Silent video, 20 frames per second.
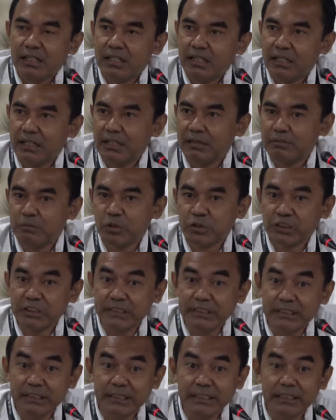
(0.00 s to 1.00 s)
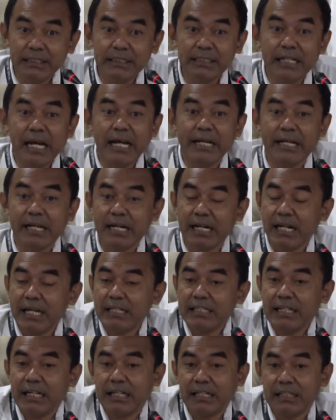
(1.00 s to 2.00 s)
uh, posisi
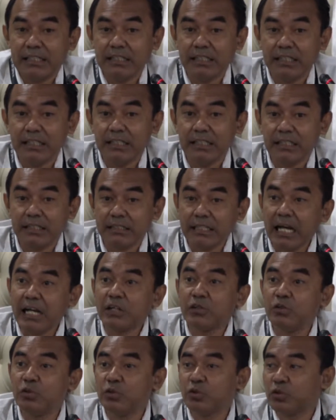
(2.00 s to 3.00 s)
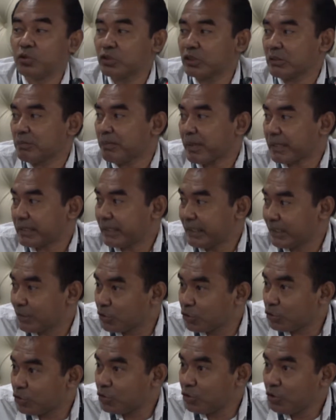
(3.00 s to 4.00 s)
daerah yang uh, tanggung seperti
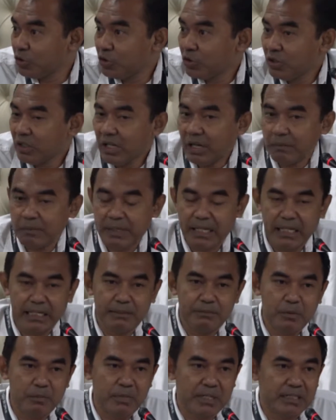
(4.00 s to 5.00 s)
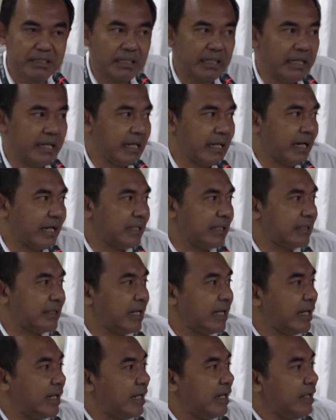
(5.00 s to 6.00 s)
itu. Apalagi pemerintah daerah
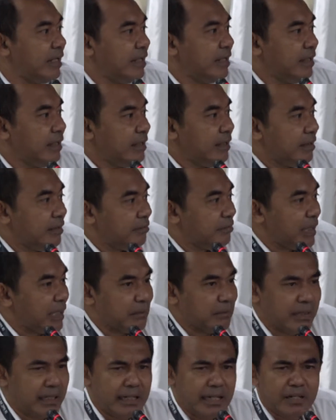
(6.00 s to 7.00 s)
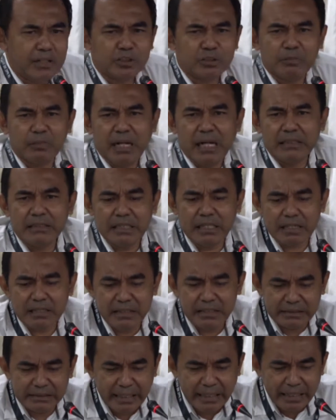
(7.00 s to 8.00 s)
kita bagaimana harus belajar
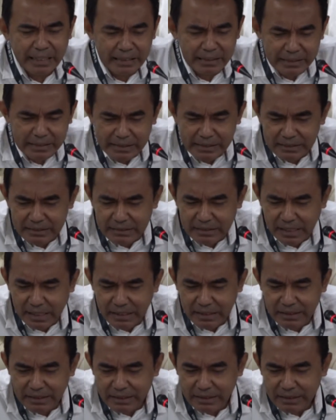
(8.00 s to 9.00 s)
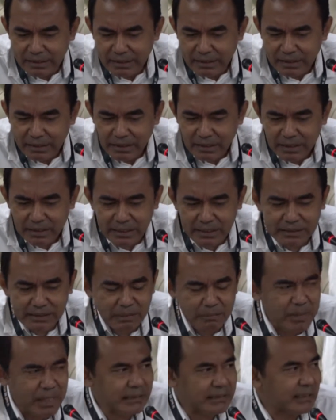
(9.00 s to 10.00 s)
detail ini yang
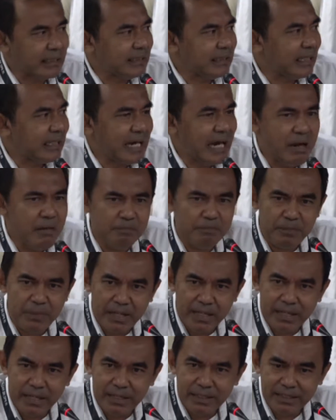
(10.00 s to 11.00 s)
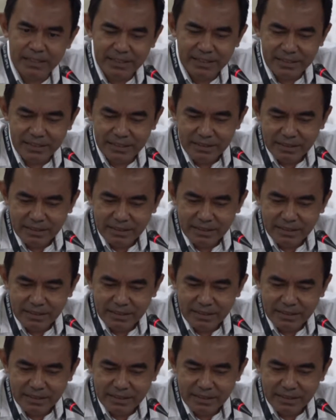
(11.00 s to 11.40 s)
kita baca yang gampang,